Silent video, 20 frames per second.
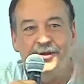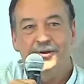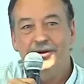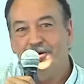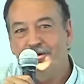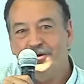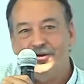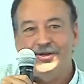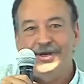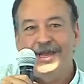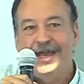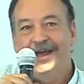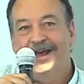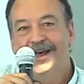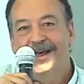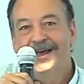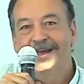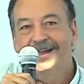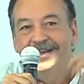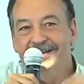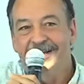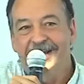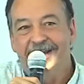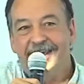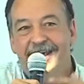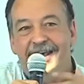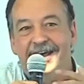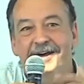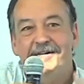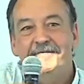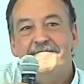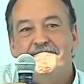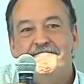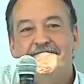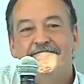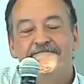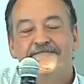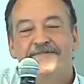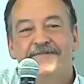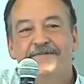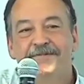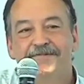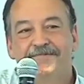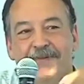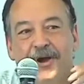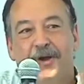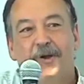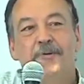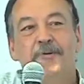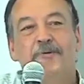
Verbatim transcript: avoir euh, un bateau qui gagnerait cette